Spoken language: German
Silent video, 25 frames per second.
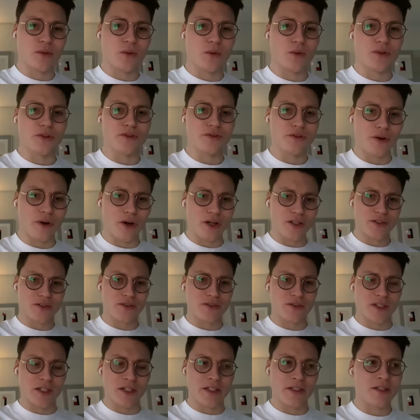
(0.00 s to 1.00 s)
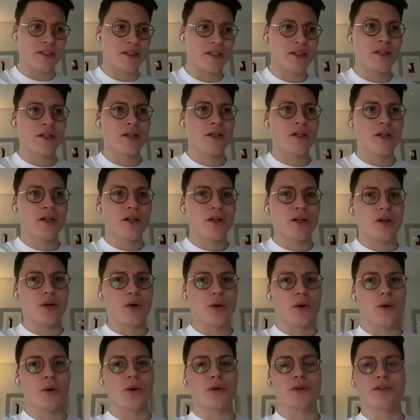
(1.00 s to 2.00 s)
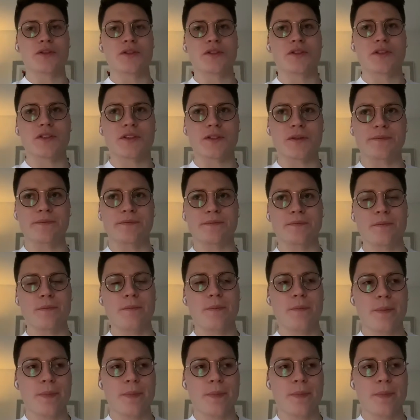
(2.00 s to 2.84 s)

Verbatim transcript: ohne vor Ort zu sein. Und ähm,